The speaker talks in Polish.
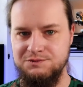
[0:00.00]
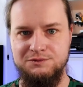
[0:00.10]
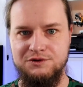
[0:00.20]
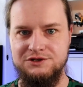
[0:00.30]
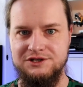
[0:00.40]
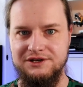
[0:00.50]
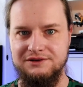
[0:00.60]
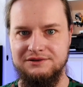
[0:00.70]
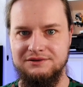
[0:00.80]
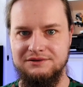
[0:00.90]

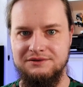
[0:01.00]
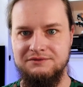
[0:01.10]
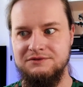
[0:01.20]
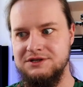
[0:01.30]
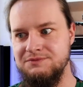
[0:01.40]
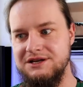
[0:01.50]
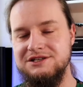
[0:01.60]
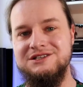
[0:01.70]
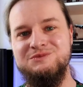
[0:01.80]
Spróbujcie. Tym bardziej,